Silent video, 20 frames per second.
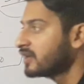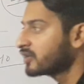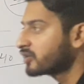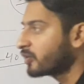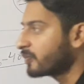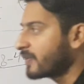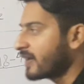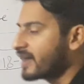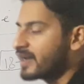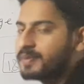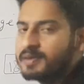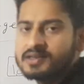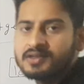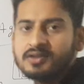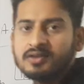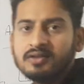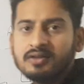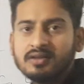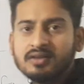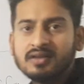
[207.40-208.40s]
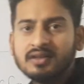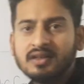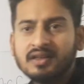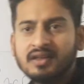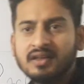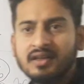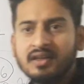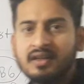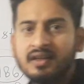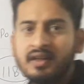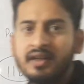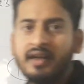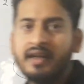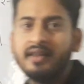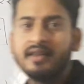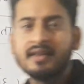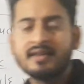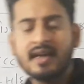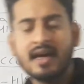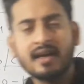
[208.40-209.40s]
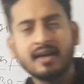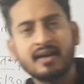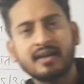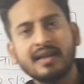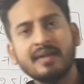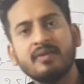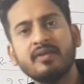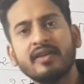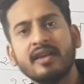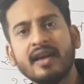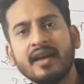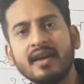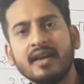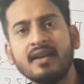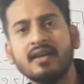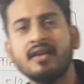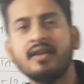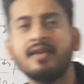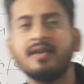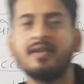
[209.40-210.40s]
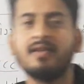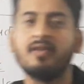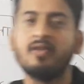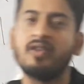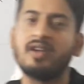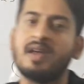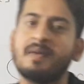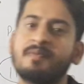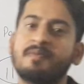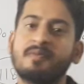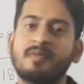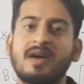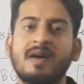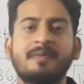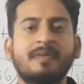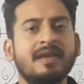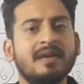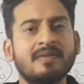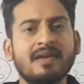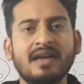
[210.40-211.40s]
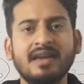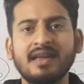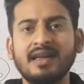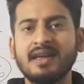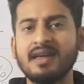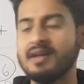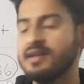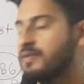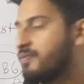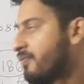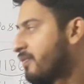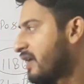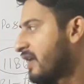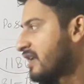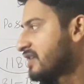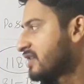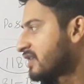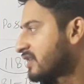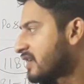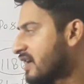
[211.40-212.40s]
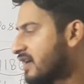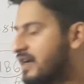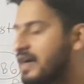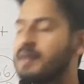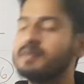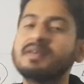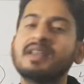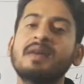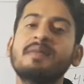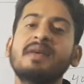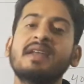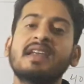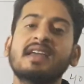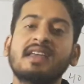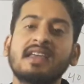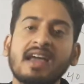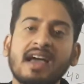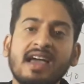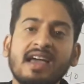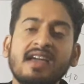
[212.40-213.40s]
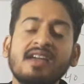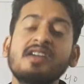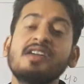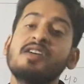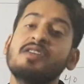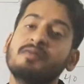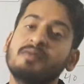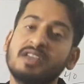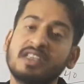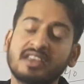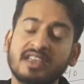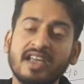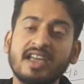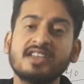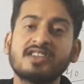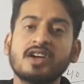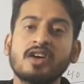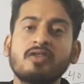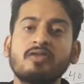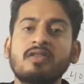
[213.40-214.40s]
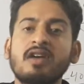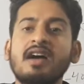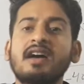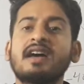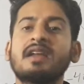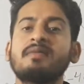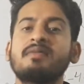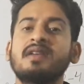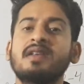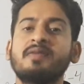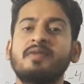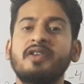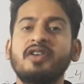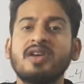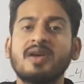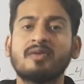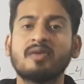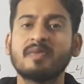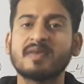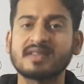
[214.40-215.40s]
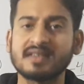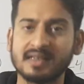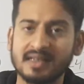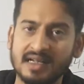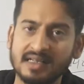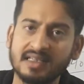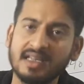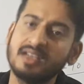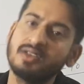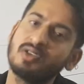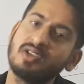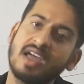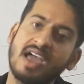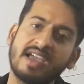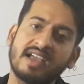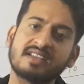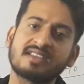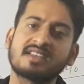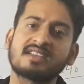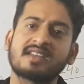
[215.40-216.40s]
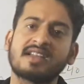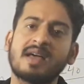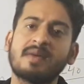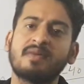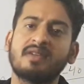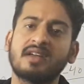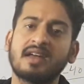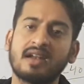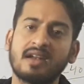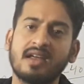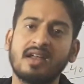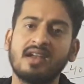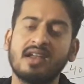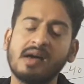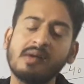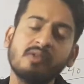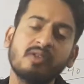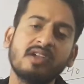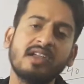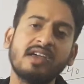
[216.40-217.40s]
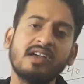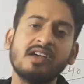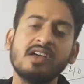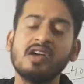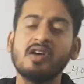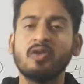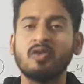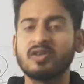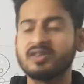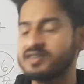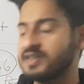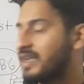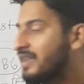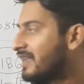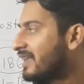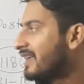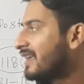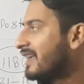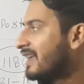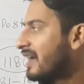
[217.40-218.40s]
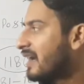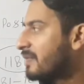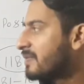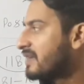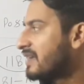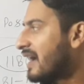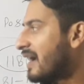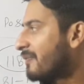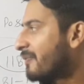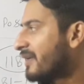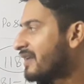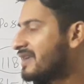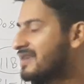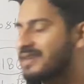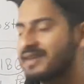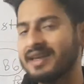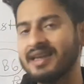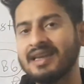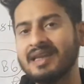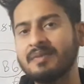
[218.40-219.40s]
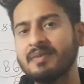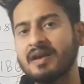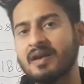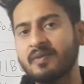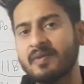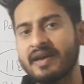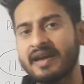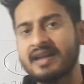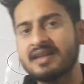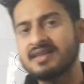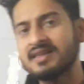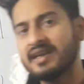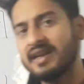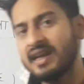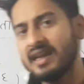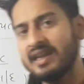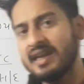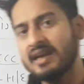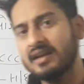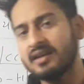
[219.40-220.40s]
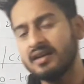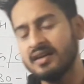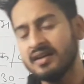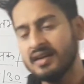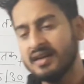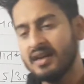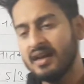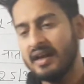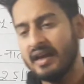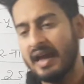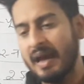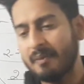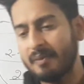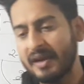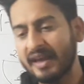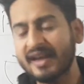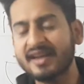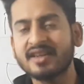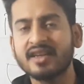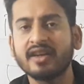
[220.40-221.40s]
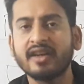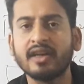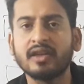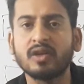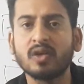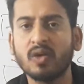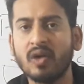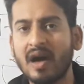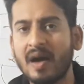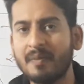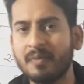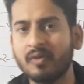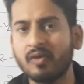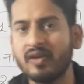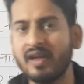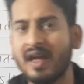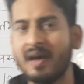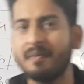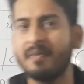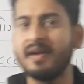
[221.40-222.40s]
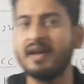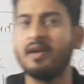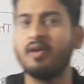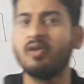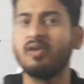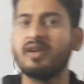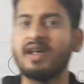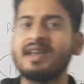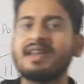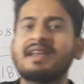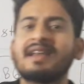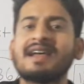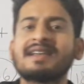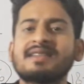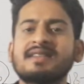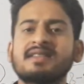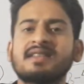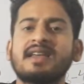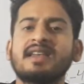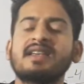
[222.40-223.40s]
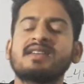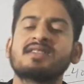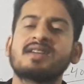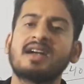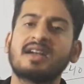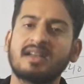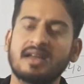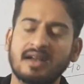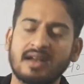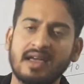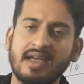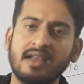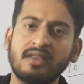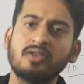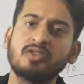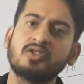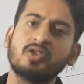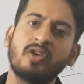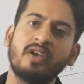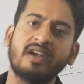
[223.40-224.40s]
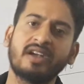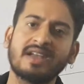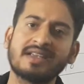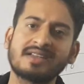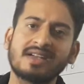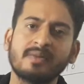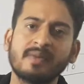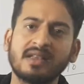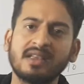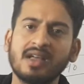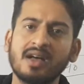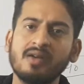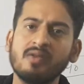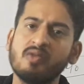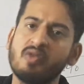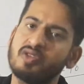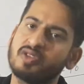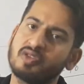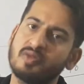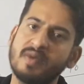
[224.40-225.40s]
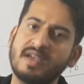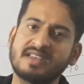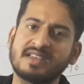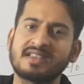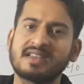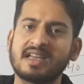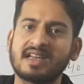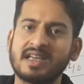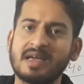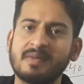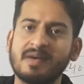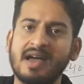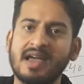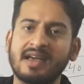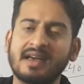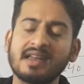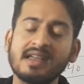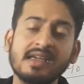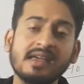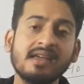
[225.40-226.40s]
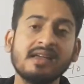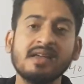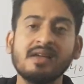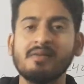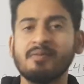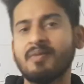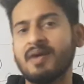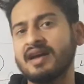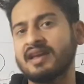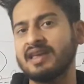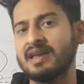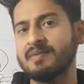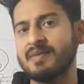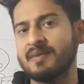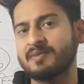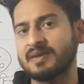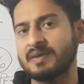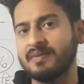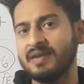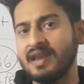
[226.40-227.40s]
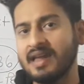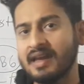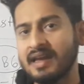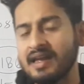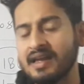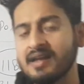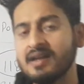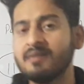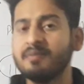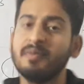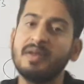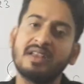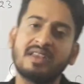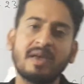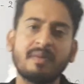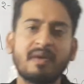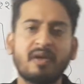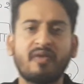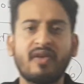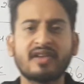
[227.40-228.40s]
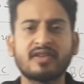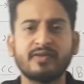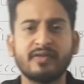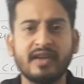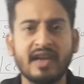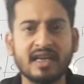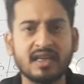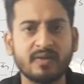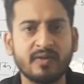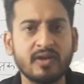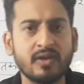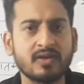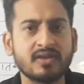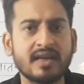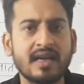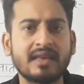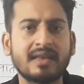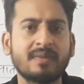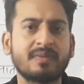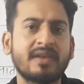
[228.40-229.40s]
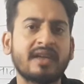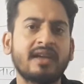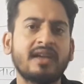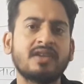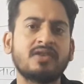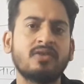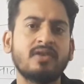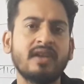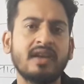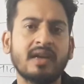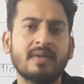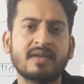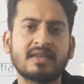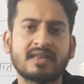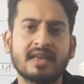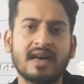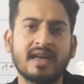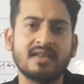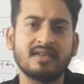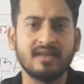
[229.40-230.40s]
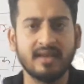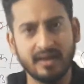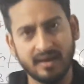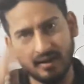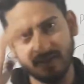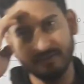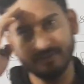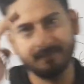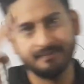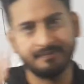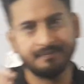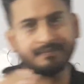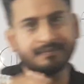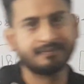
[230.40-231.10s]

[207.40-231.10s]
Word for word: तो प्यारे बच्चों इंतज़ार ख़त्म हो गया है और आप आपकी बारी है मेरा जितना काम था मैंने क्या है जितना ही चाहूँगा अगर मेरी वीडियो आपको पसंद आती है तो लाइक एंड सब्सक्राइब करना ना भूलें और जल्द ही हम यहाँ पर इसके लिए भी एक वैकेंसी के लिए एक एप्लीकेशन uh, के थ्रू आपको यहाँ पे ऑनलाइन क्लासेस देने स्टार्ट कर रहे हैं तो जो इंटरेस्टेड बंदा हो वो उसको मैसेज करके हमें हाई करें बाकी हम आपसे मिलेंगे मिलते हैं फिर नेक्स्ट वीडियो के साथ तब तक के लिए जुड़े नमस्कार जय हिंद